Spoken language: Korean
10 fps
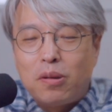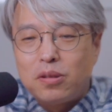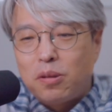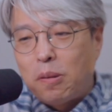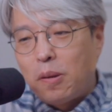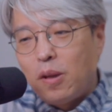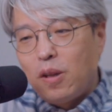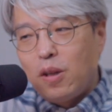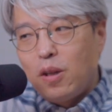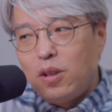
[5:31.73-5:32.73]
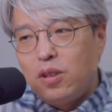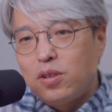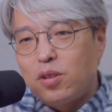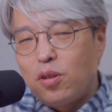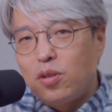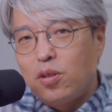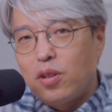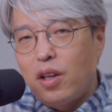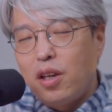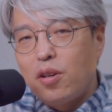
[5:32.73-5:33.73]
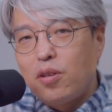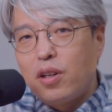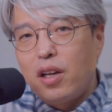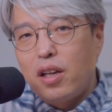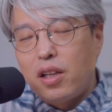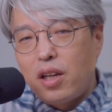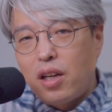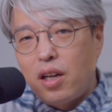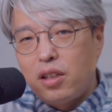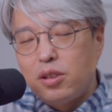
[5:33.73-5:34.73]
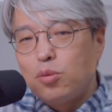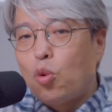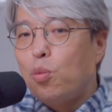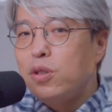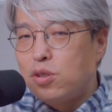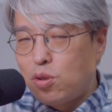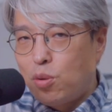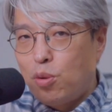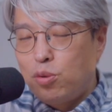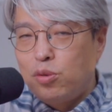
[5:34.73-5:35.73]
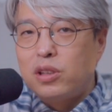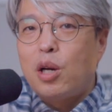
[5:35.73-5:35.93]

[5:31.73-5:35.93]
그래서 이것을 어떻게 해결을 해야 되나 지금 고민스러운